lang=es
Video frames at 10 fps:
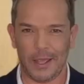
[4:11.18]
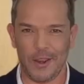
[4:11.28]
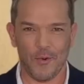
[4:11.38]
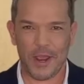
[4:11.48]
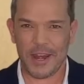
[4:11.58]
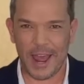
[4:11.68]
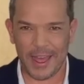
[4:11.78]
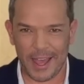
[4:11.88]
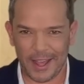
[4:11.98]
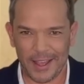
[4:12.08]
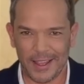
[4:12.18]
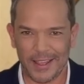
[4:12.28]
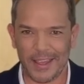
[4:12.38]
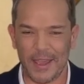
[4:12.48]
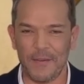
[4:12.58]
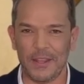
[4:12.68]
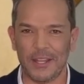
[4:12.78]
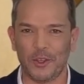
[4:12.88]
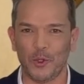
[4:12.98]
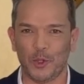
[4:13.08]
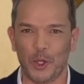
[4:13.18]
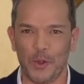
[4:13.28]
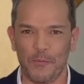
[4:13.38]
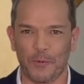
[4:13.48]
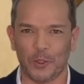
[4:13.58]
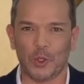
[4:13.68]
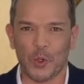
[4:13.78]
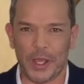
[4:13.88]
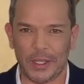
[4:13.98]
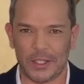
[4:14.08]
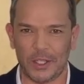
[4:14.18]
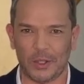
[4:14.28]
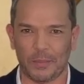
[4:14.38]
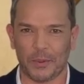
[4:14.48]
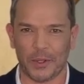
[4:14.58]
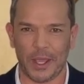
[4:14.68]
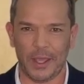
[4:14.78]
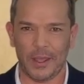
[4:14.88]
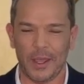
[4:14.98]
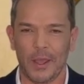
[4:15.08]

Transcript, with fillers: Y no hay nada que evite tu triunfo, tu éxito. ¿Por qué?